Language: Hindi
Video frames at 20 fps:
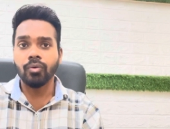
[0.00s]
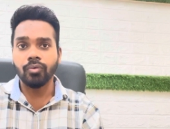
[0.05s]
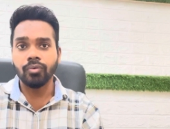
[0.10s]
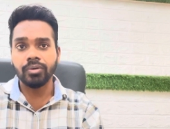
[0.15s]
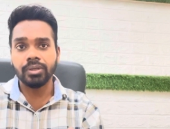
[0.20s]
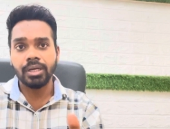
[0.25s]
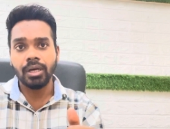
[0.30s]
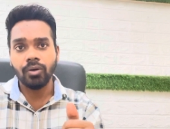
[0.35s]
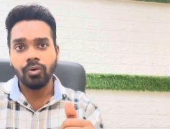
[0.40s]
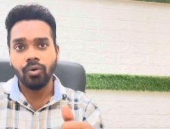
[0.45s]

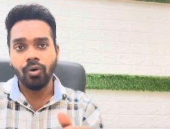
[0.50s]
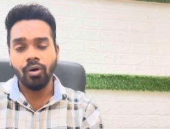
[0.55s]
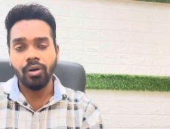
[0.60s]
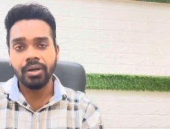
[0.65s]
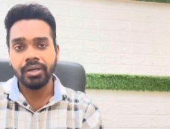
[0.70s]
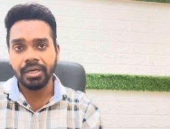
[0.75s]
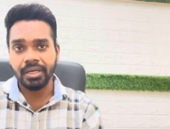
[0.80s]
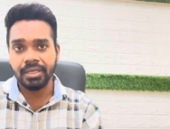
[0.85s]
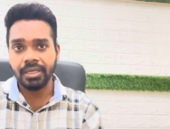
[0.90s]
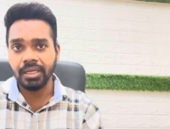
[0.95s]
उनका
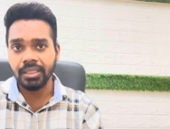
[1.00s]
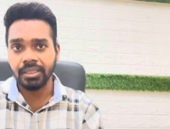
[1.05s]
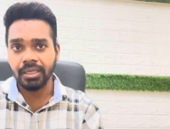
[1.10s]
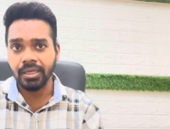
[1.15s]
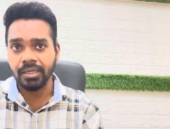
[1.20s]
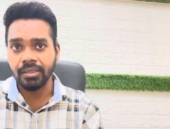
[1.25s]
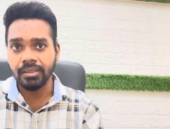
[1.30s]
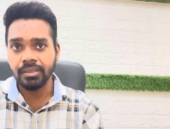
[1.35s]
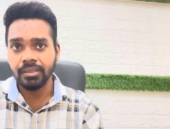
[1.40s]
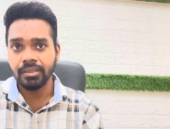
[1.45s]
कॉल रखना
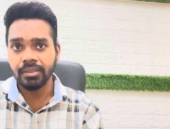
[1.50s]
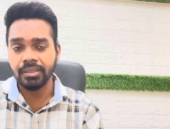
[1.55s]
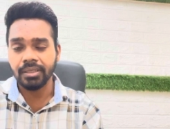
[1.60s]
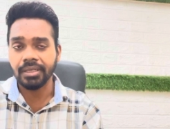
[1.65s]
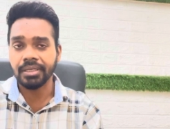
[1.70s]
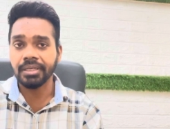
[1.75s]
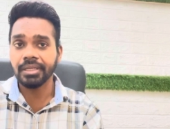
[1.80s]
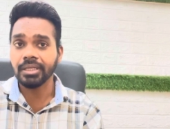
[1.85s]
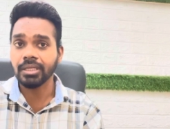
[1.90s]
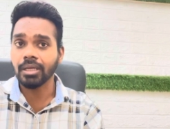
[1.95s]
था
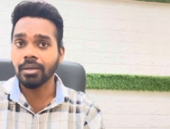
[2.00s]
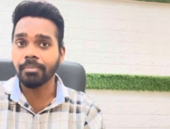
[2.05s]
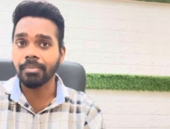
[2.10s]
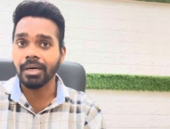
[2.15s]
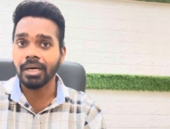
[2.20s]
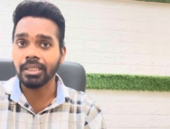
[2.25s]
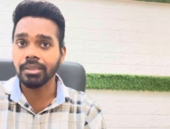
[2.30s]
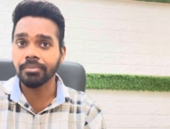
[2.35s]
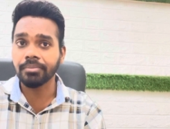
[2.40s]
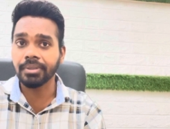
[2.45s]
रखने के
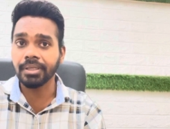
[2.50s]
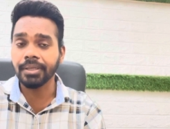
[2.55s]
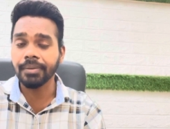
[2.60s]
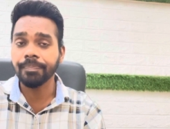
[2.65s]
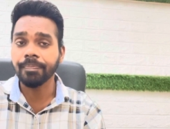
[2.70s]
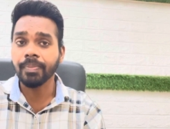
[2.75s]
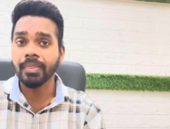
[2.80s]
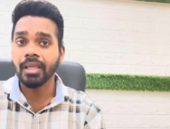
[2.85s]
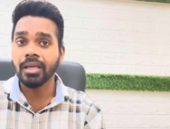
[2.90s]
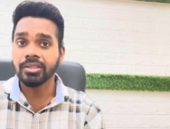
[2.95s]
बाद
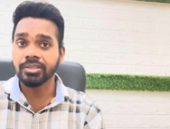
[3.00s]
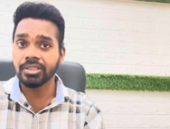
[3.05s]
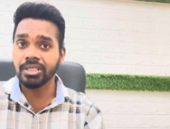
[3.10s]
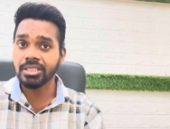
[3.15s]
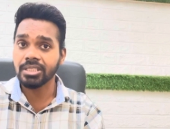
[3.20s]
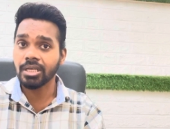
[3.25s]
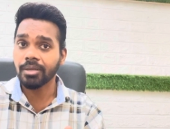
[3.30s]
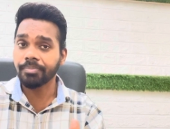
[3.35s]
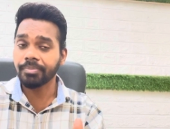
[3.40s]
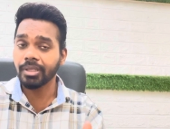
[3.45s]
में
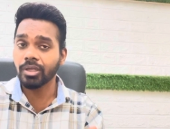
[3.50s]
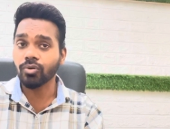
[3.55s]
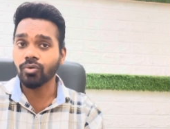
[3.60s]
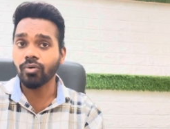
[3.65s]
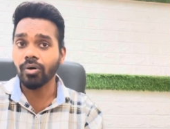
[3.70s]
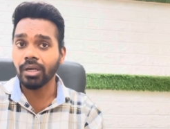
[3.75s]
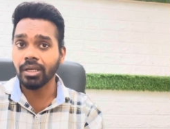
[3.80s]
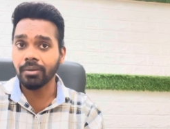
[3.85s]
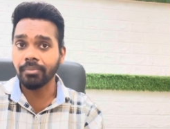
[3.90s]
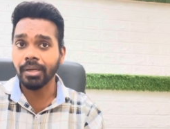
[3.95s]
जैसा मेरे को
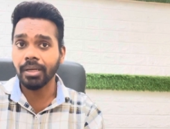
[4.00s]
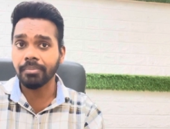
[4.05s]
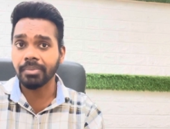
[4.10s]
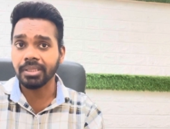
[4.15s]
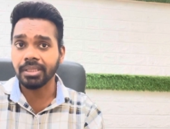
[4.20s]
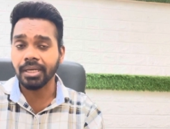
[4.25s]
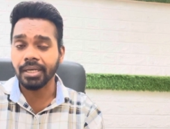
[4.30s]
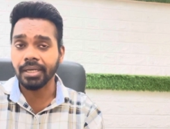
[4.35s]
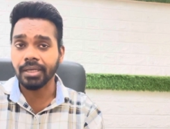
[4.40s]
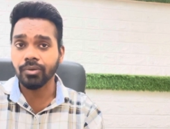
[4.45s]
अली भाई
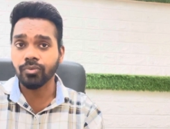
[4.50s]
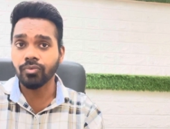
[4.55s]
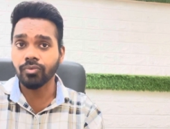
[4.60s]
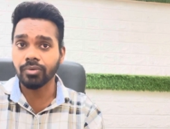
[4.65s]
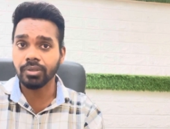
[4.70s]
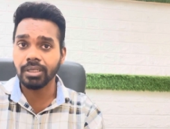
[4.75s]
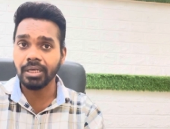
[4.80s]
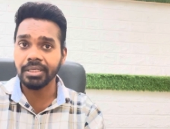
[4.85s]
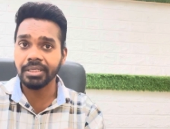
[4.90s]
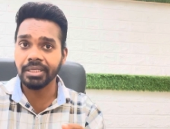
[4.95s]
बताए
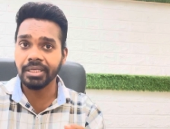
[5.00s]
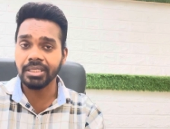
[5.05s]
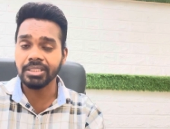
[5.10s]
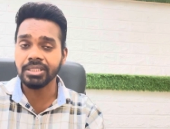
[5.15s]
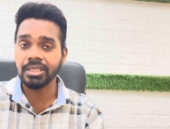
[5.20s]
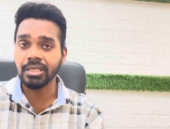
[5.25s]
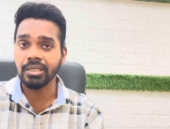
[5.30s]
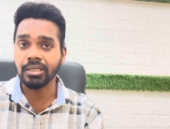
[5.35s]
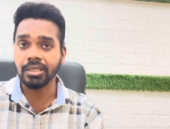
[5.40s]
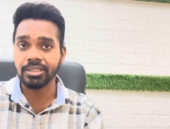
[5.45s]
उनका
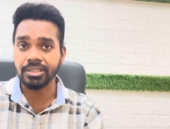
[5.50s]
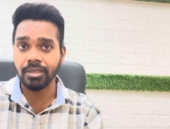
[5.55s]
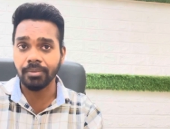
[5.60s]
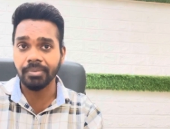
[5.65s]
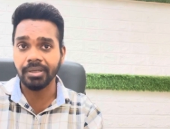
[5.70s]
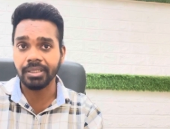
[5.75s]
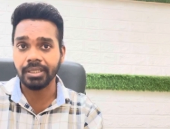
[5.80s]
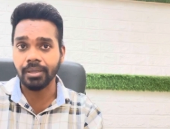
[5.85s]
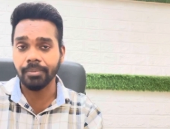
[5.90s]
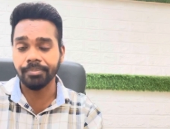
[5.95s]
डीएचएल कस्टमर